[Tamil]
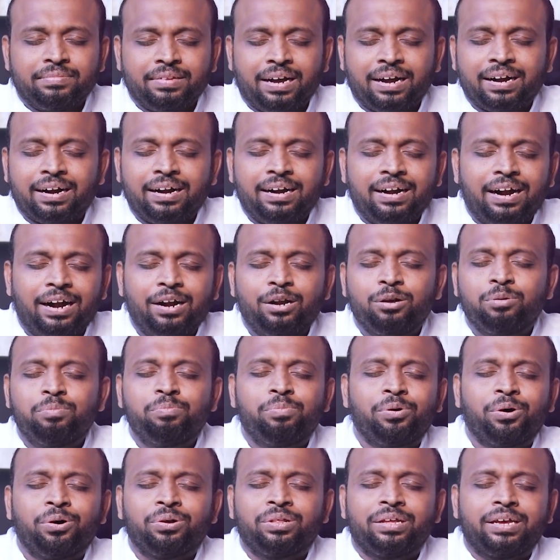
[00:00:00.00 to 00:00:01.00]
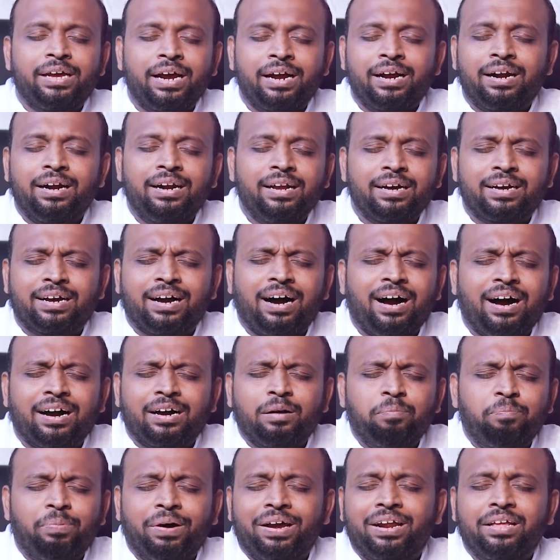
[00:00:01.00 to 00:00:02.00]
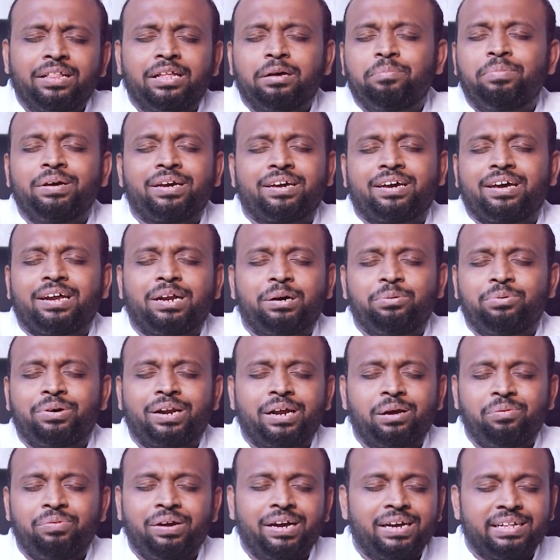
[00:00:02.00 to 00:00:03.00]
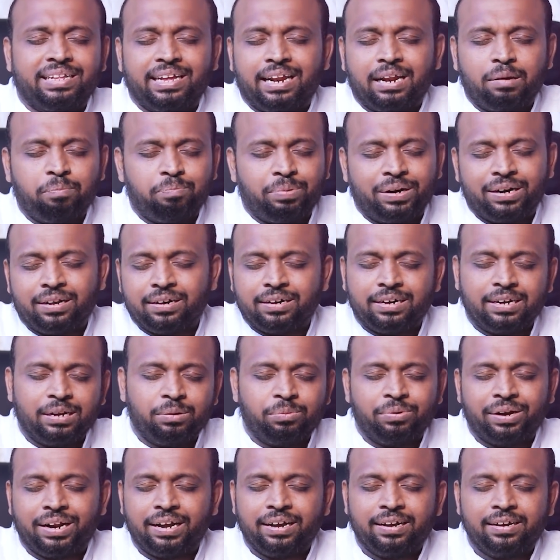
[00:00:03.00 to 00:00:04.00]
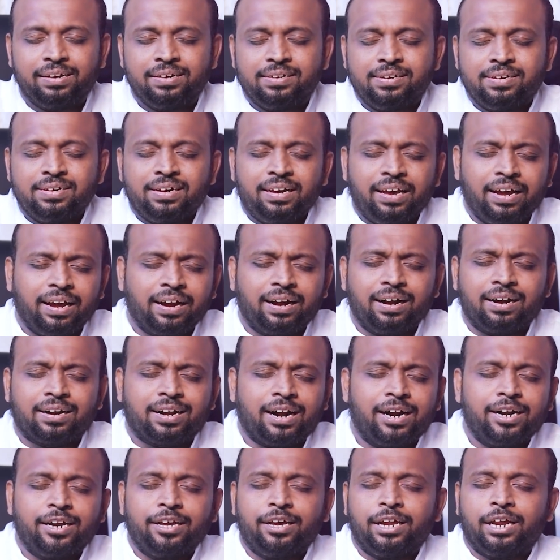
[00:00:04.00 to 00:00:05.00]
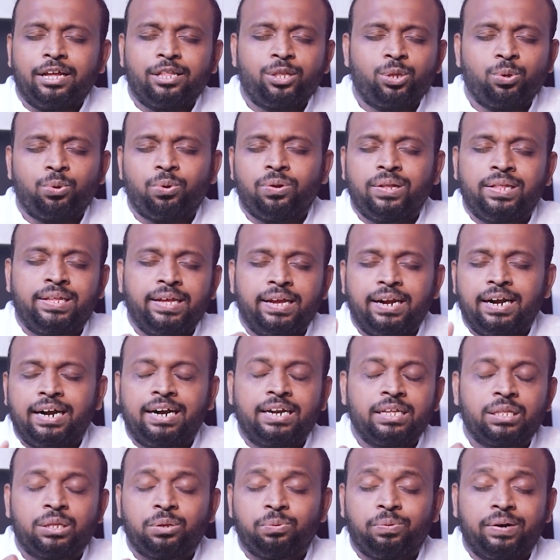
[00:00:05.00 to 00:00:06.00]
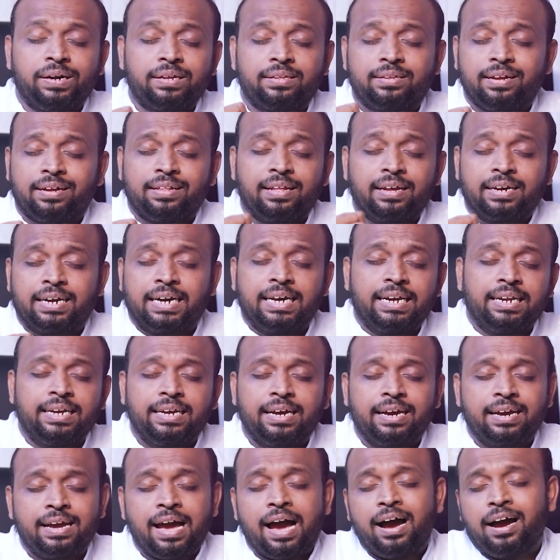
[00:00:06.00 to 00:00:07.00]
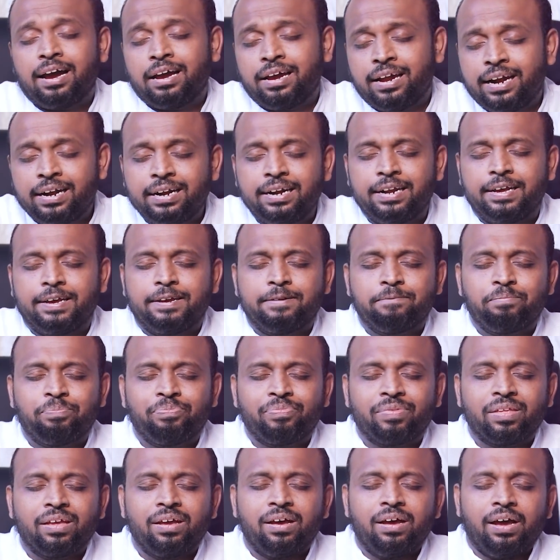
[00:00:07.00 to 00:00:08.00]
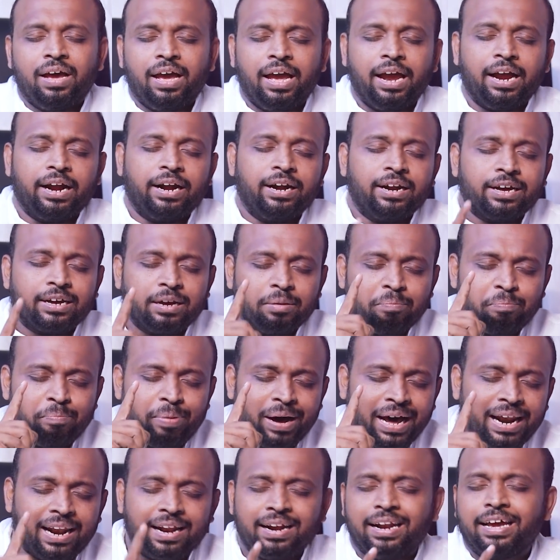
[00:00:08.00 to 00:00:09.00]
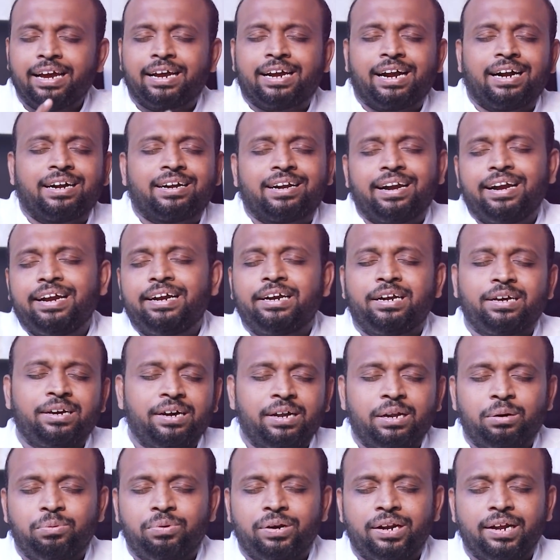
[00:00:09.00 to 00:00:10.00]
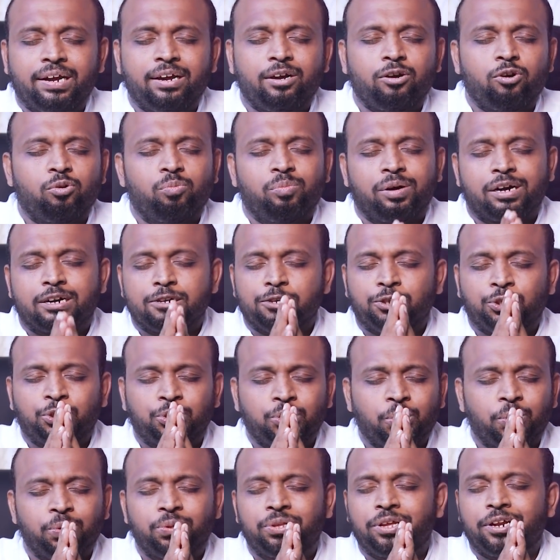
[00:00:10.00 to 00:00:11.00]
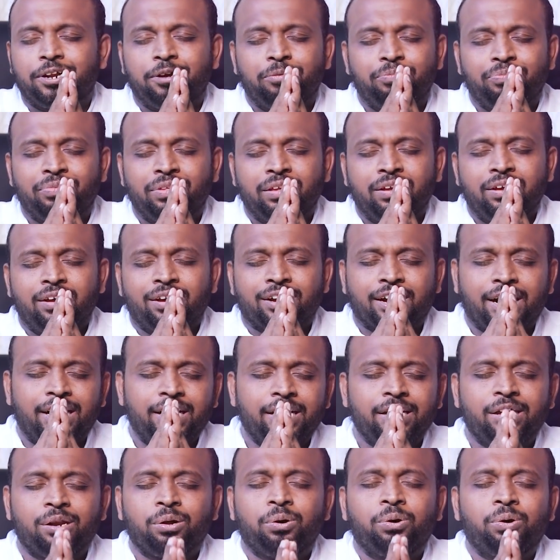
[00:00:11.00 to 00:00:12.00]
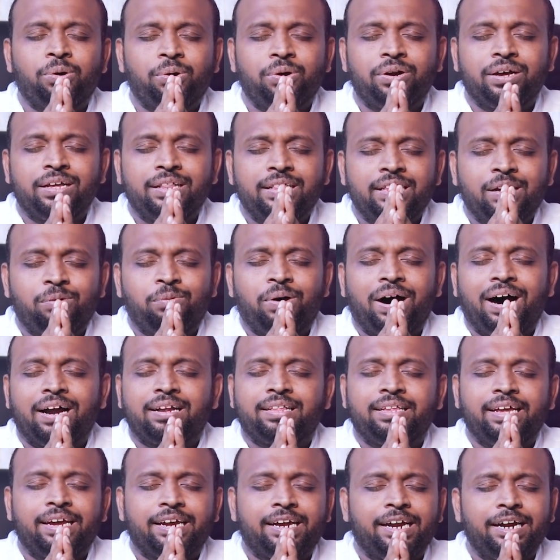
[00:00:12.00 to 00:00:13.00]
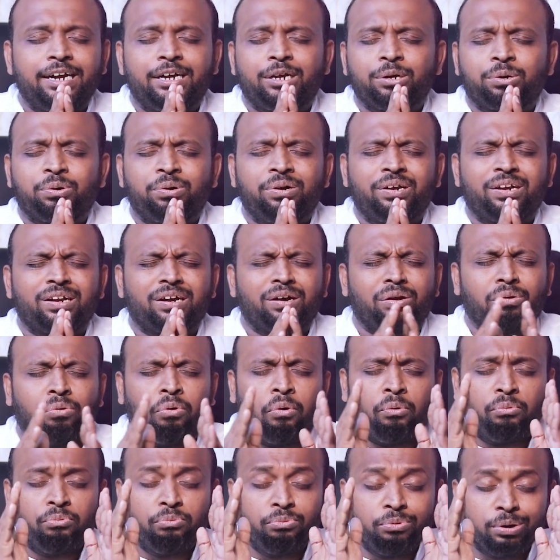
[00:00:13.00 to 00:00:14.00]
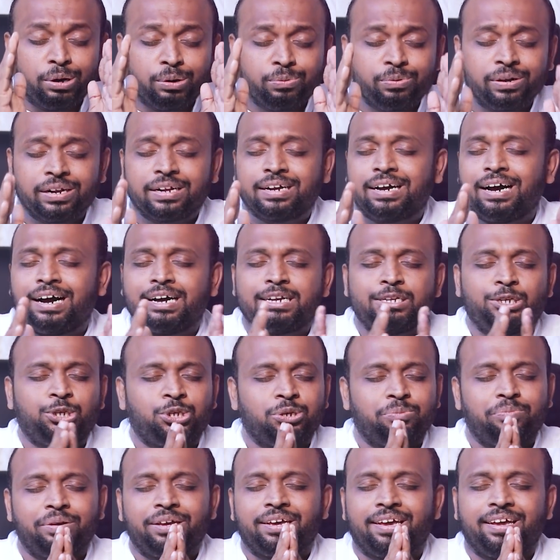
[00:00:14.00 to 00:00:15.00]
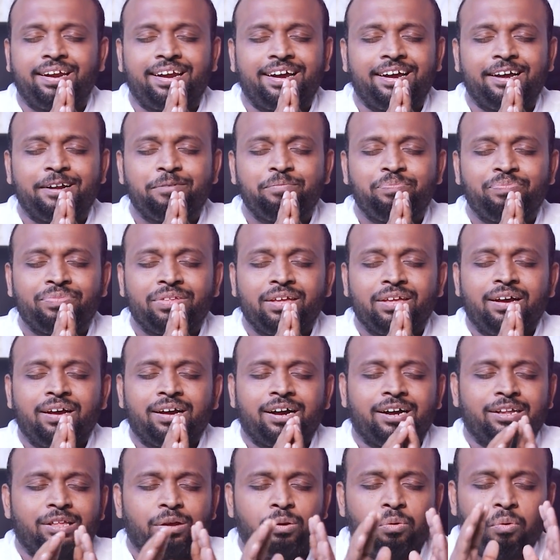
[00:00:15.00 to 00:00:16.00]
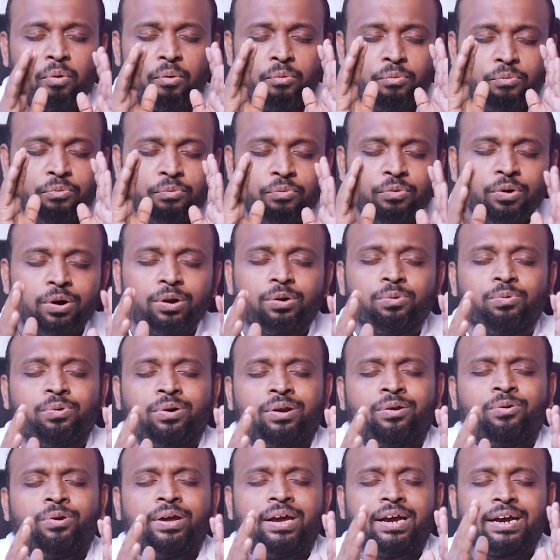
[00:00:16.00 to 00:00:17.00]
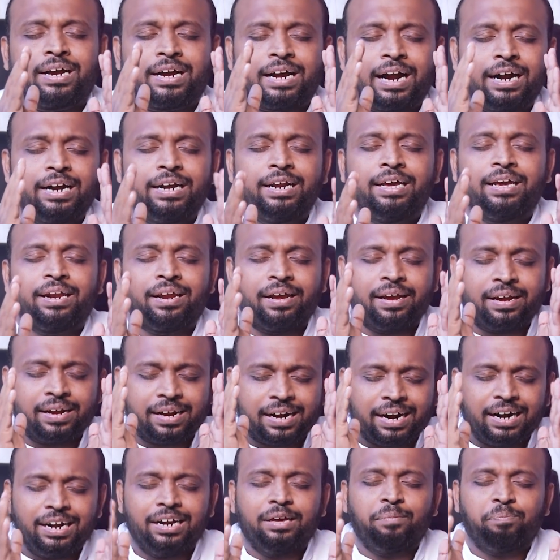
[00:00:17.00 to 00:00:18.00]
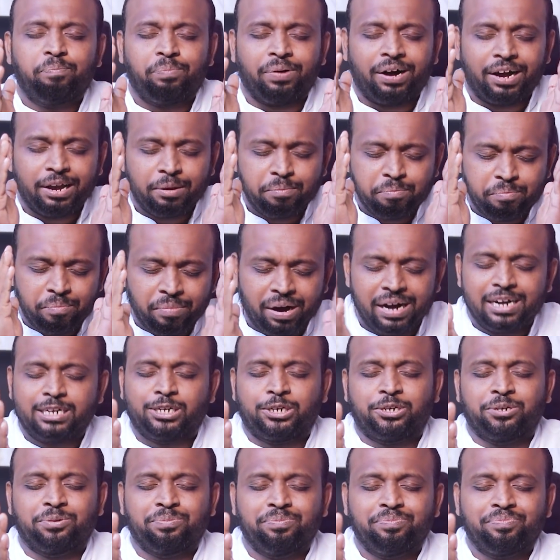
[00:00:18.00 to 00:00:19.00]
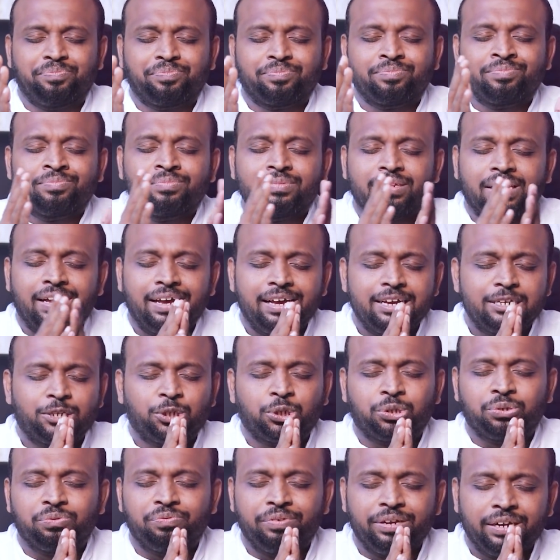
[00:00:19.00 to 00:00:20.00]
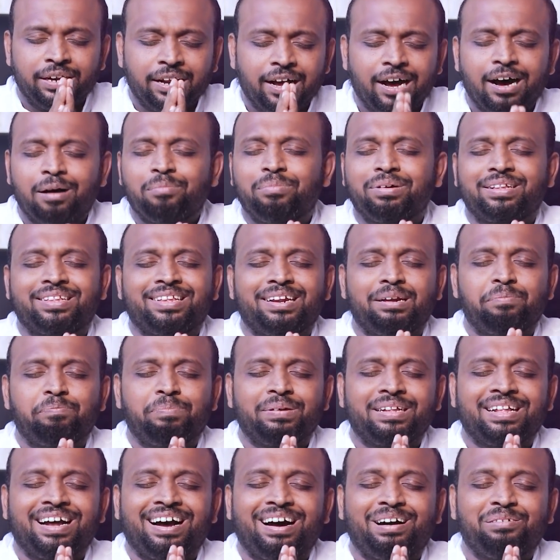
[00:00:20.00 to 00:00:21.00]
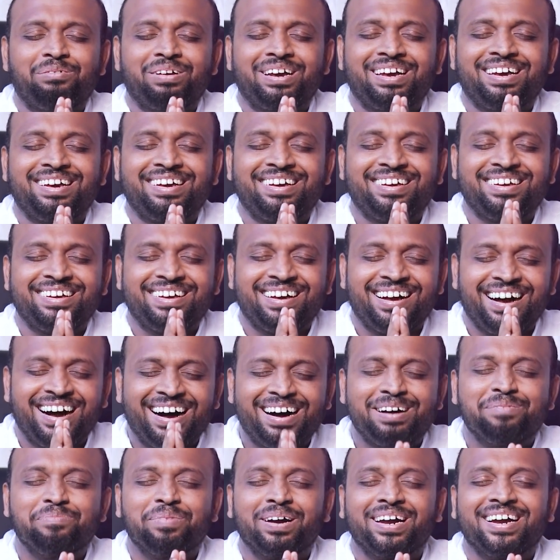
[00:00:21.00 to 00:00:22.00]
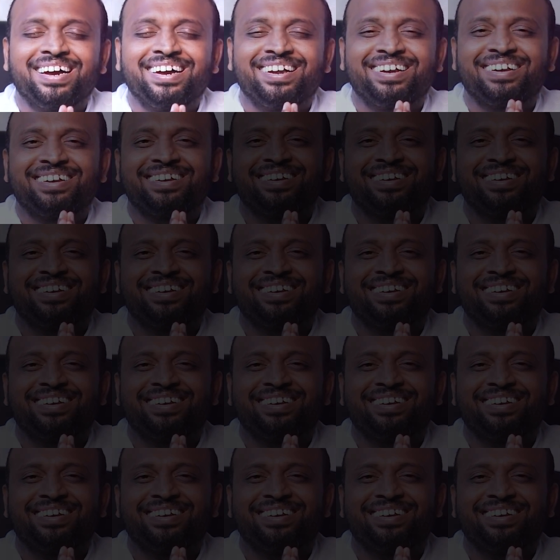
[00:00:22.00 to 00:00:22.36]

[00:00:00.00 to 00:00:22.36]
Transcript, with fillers: நாங்கள் அழும்போது எங்களுக்காக பரிதபிக்கிறவரே வேதனைப்படுகிறவரே எங்கள் கண்ணீரை துருத்தியில் எடுத்து வைத்து அதை கிரியையாய் எண்ணி எங்களுக்கு பலனை கட்டளையிடுகிறவரே உமக்கு ஸ்தோத்திரம் கண்ணீரோடு இந்த வார்த்தையை கேட்டுக்கொண்டிருக்கிற ஒவ்வொருவருக்காய் வைக்கிறேன் கதர் ஒவ்வொருவருடைய கண்ணீரையும் கழிப்பாய் மாற்றும் இயேசுவின் நாமத்தில் பிதாவே ஆமேன்